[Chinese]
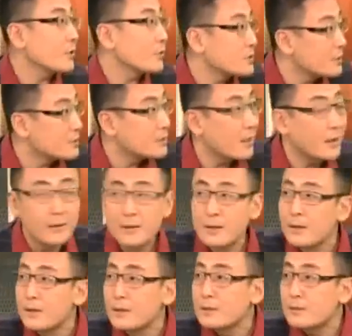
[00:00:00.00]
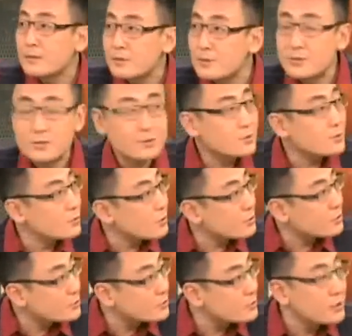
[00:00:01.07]
明它到现在十年没有用
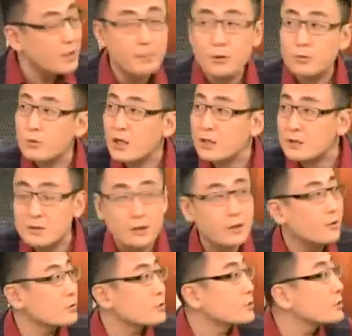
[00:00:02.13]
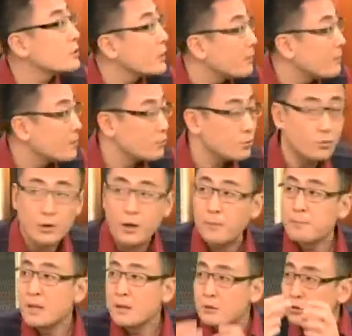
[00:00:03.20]
了，十年没有用它资料，十年没有用
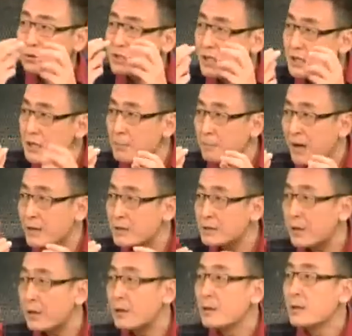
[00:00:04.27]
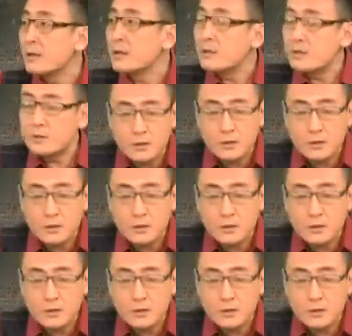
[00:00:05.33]
了，存在硬盘上